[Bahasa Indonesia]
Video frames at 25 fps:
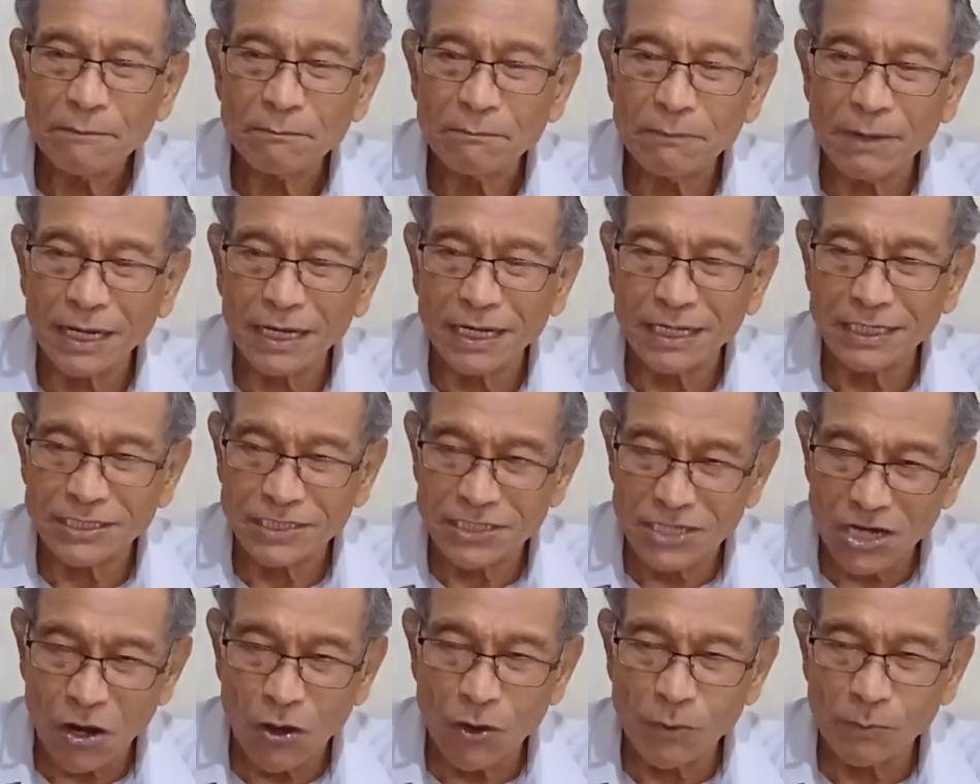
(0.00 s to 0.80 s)
maka
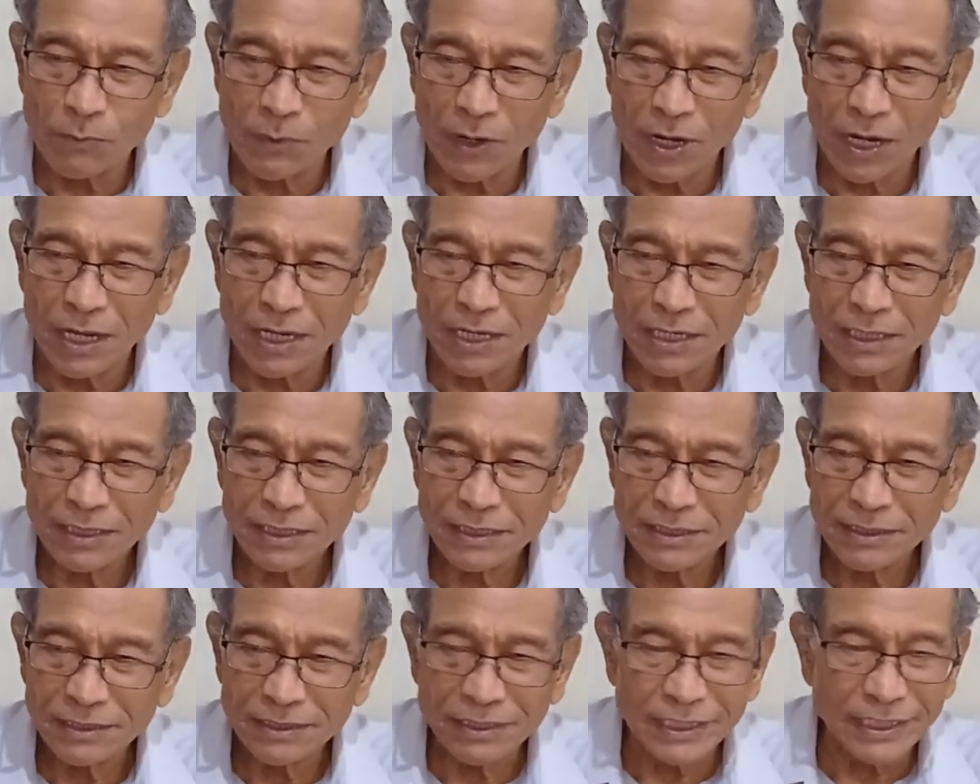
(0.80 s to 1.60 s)
jawablah,
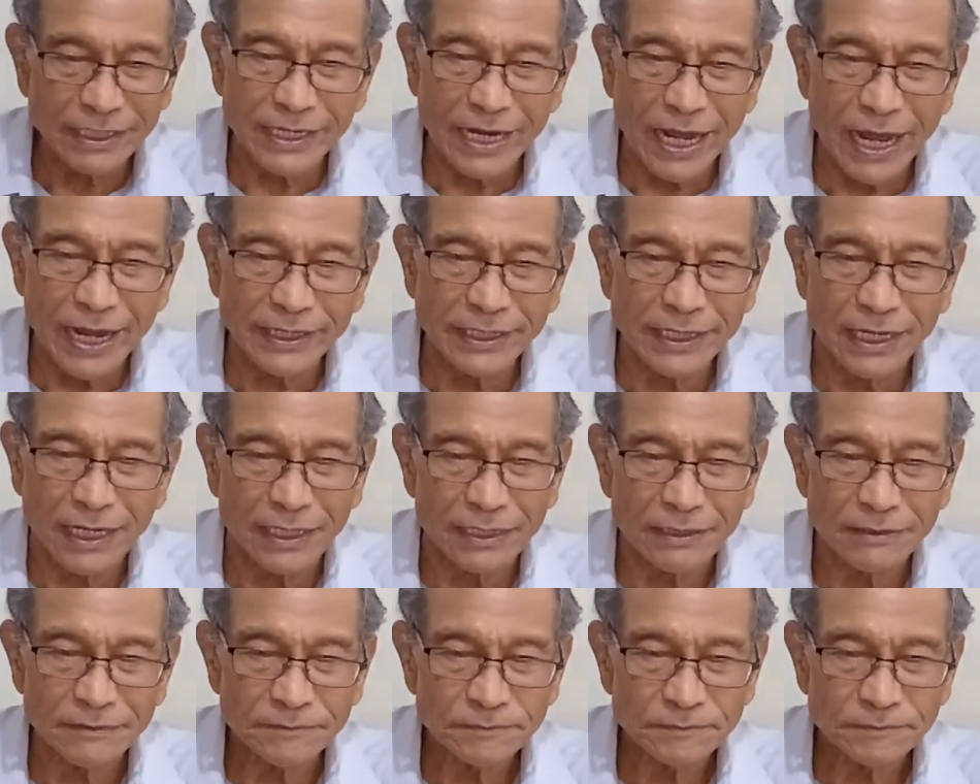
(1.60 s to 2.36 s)
"Tidak ada."